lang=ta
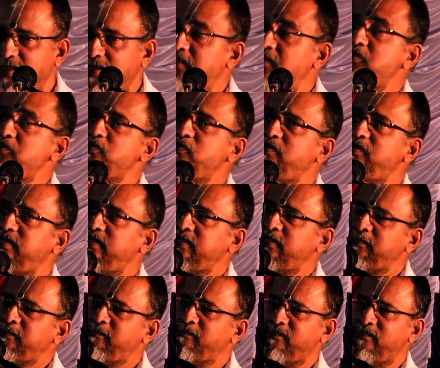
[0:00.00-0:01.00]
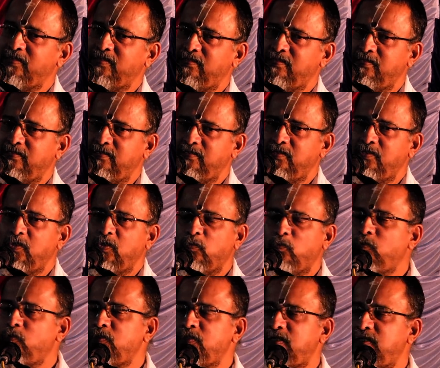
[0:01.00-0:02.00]
என்ன சொல்கிற
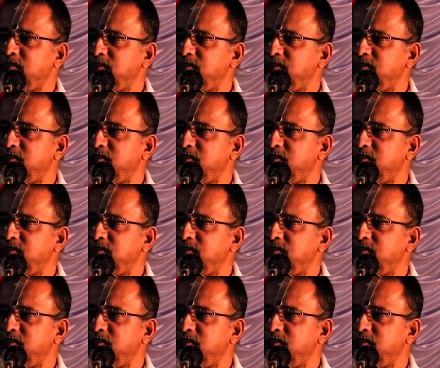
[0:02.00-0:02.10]
உங்கள்